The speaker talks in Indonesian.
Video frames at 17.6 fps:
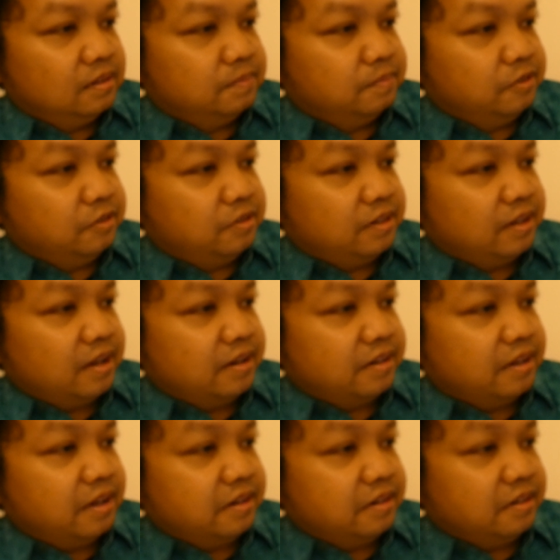Putri
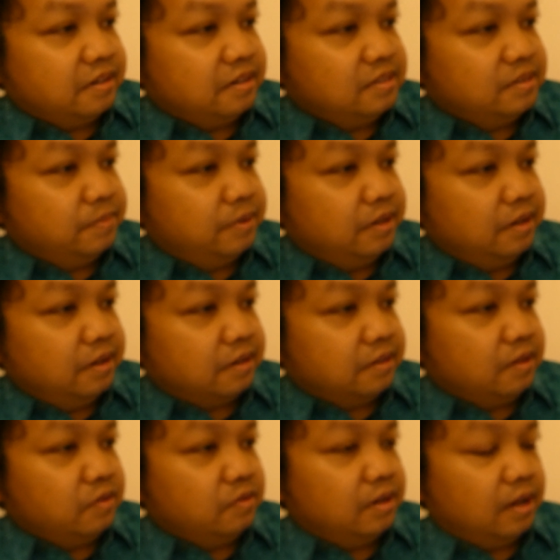Aryani ini
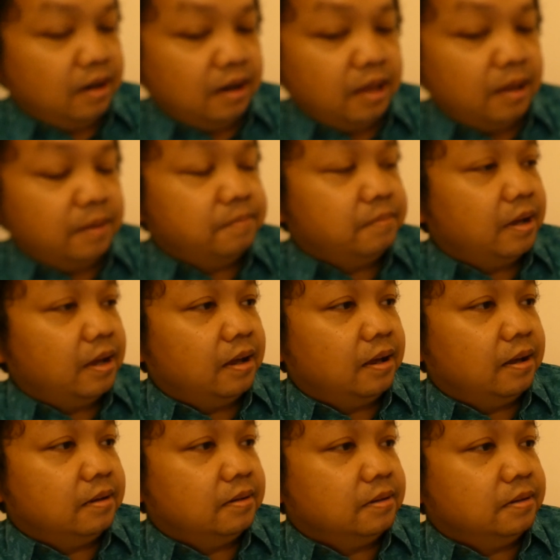sebenarnya udah lama
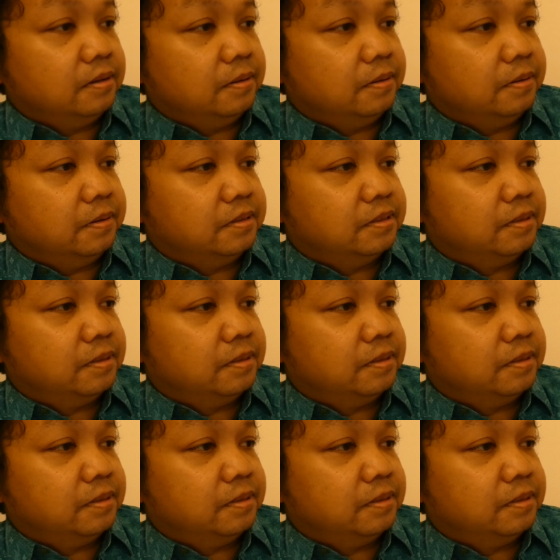uh,